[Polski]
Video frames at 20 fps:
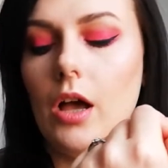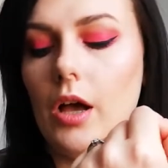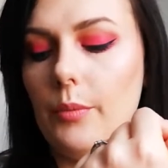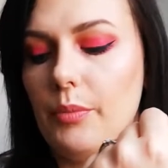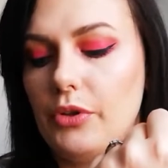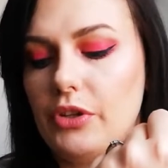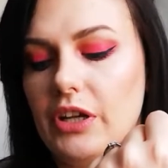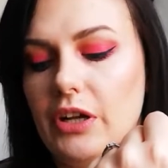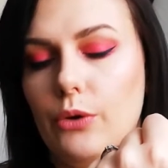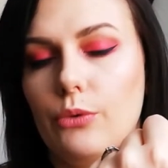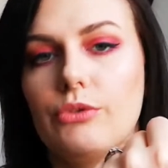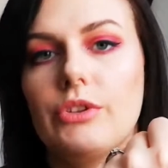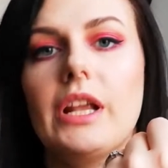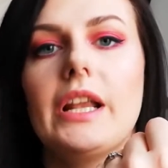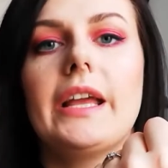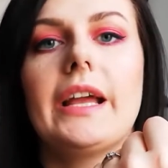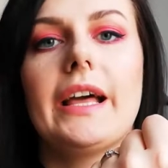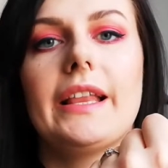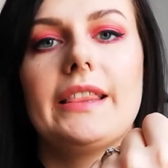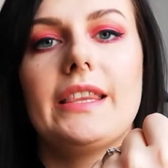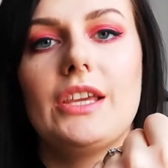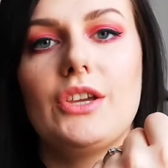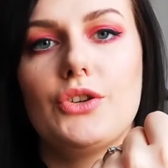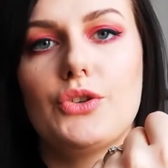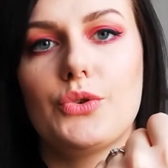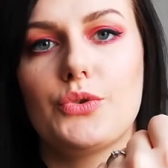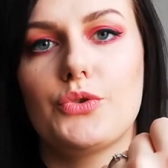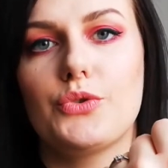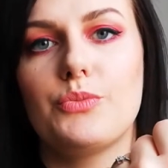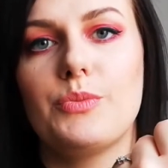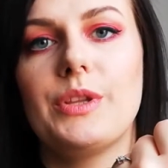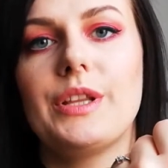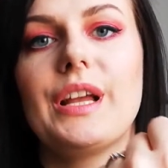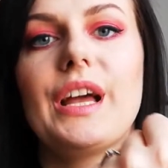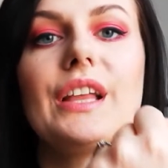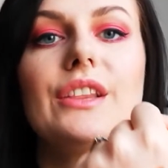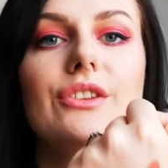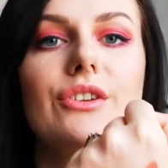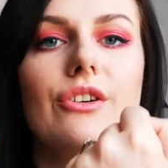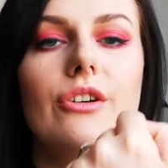po taką delikatniejszą
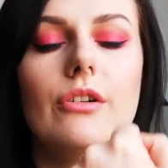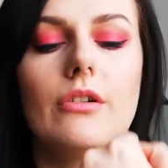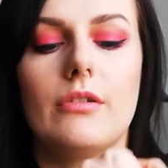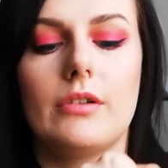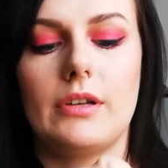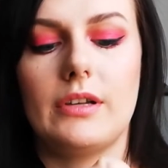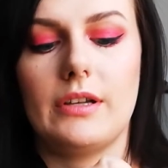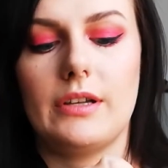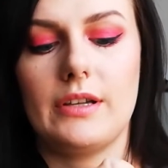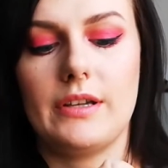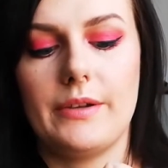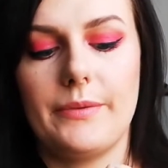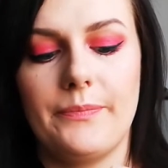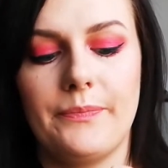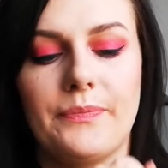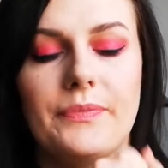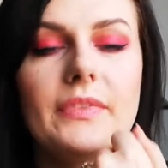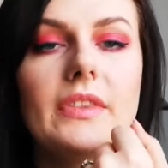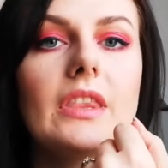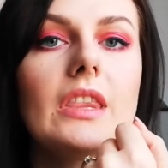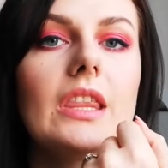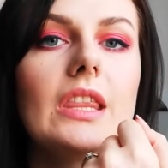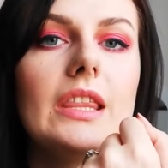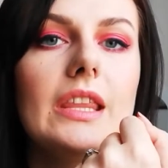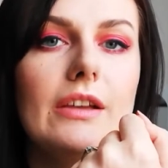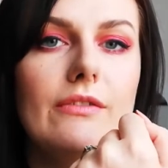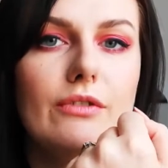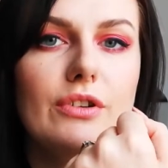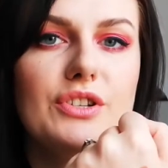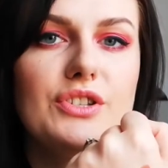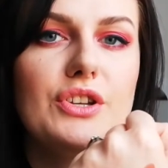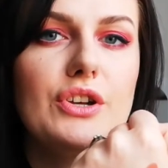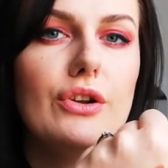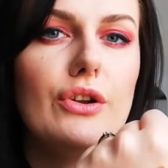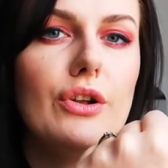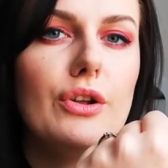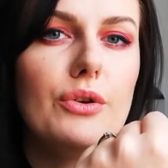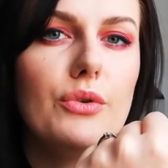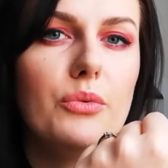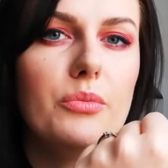szminkę, to e, te właśnie
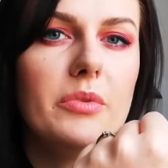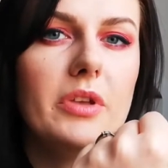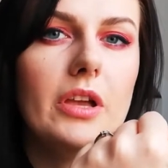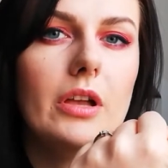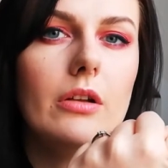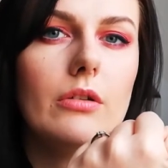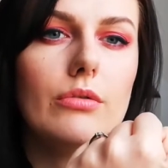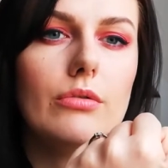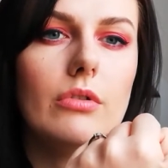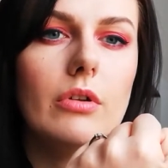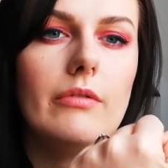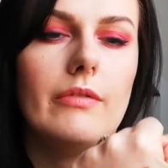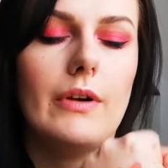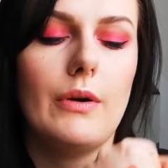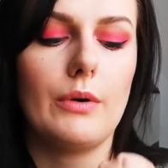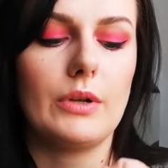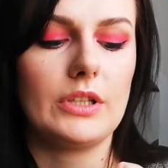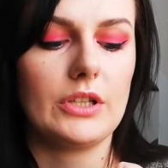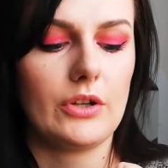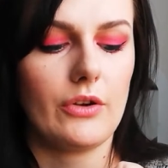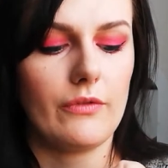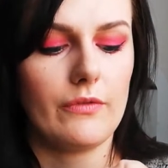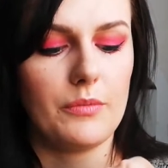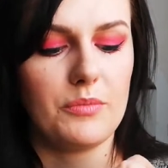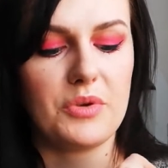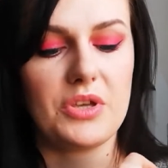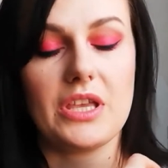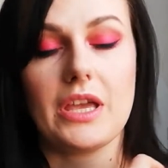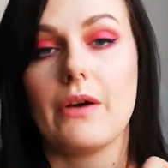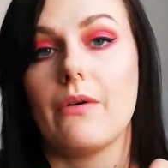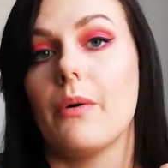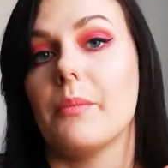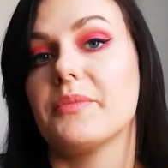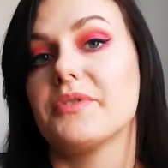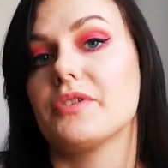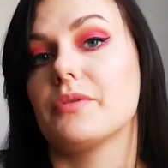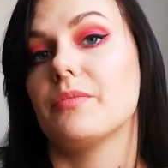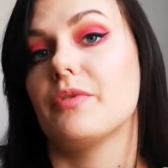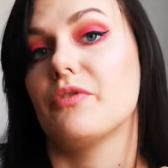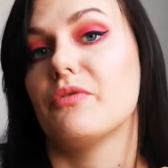kolory u mnie królowały, tylko wymieniałam
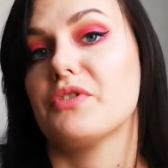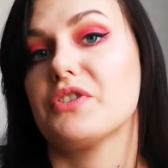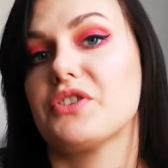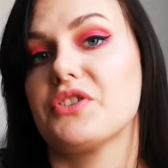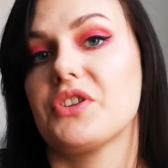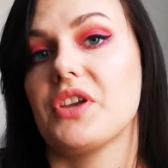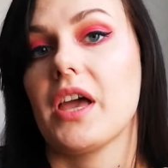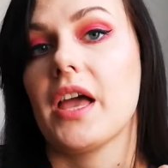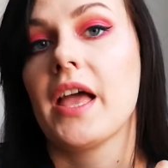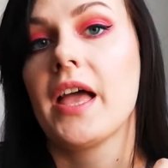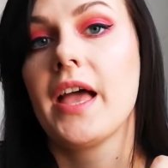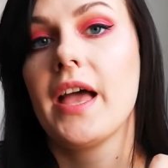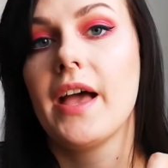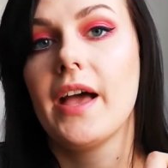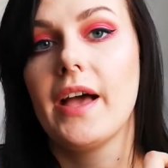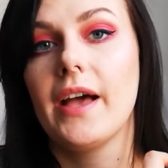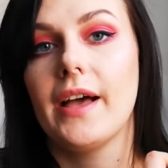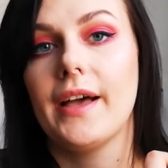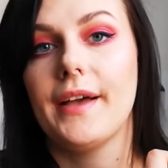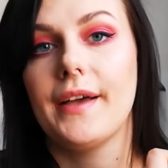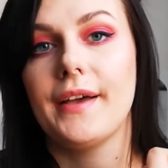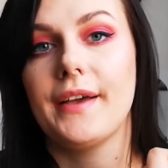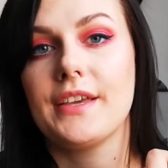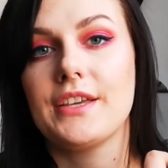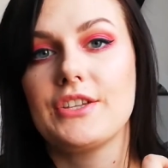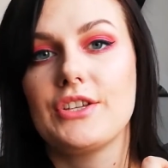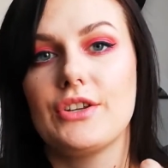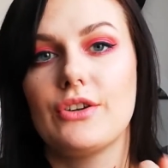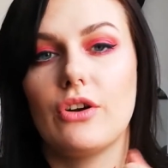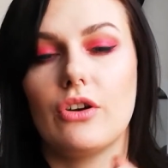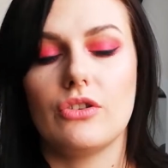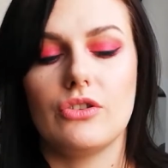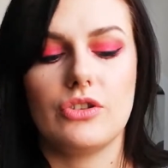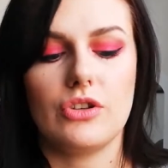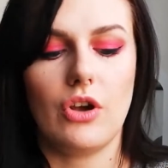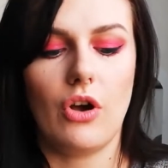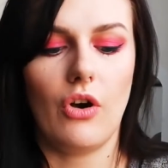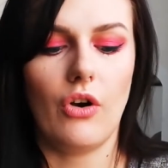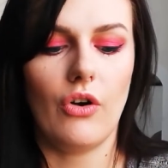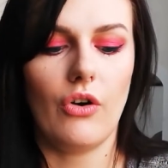sobie właśnie, e, jeśli
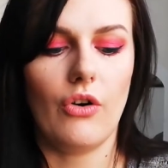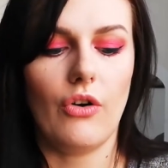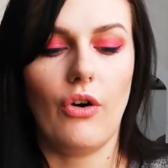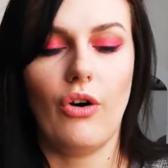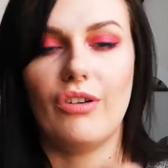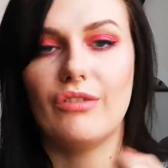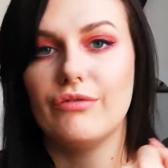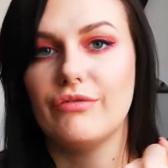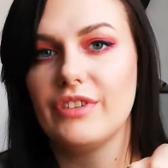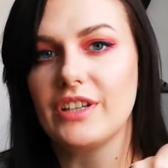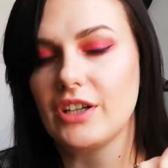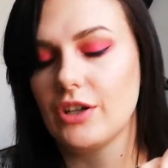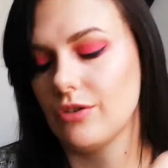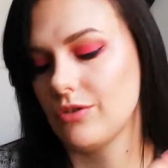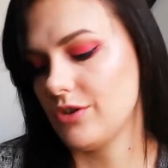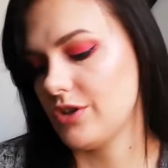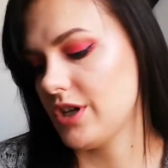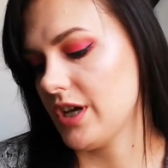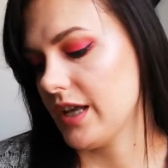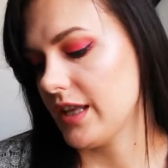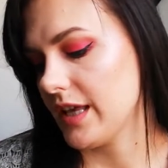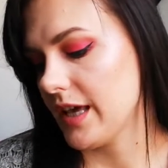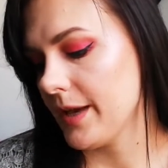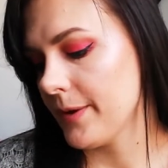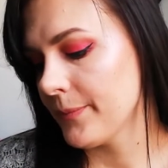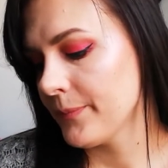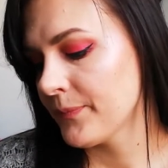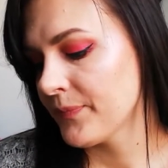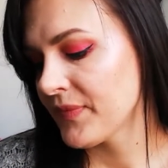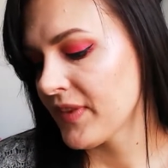chodzi o wykończenie.